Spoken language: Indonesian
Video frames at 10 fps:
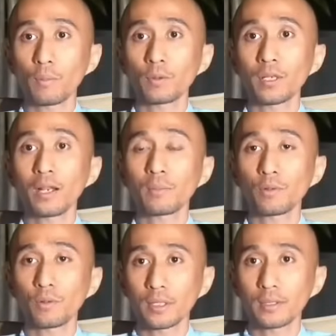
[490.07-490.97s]
maupun
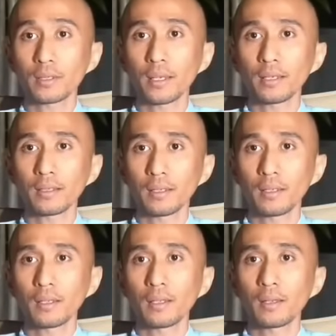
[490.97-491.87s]
dalam kulitnya,
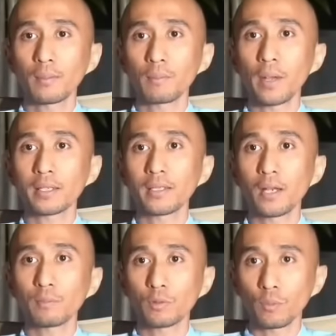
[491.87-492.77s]
baik
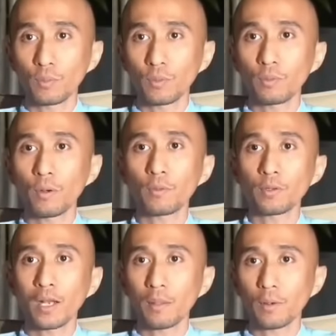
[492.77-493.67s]
dalam tubuh
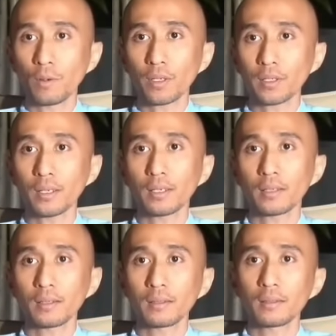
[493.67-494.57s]
maupun dalam kornya.
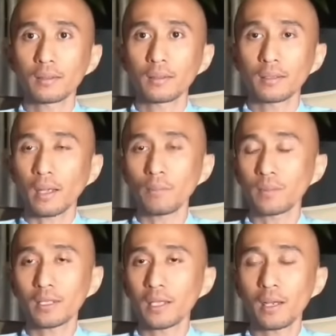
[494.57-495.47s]

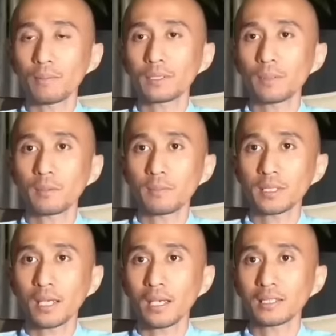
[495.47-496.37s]
Kamu kita nggak bisa
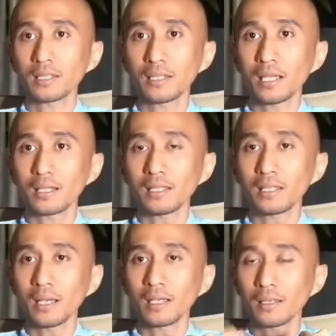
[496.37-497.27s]
memisahkan sejati
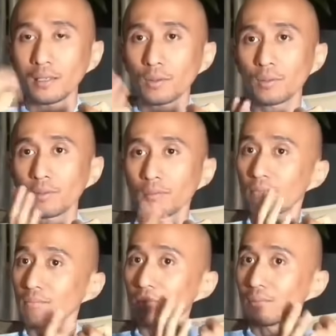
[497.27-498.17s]
dengan
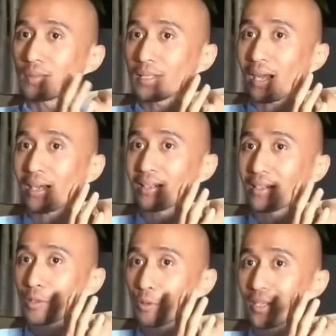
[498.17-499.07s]
yang
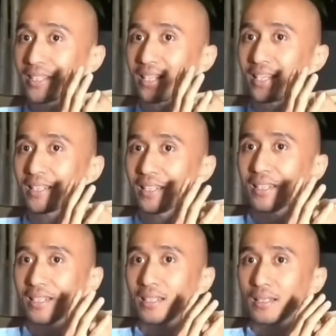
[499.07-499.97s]
kulitnya ini.
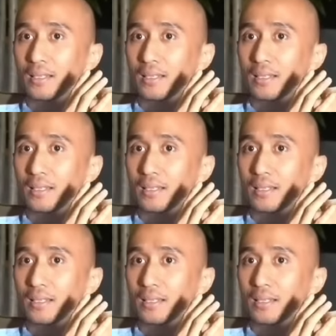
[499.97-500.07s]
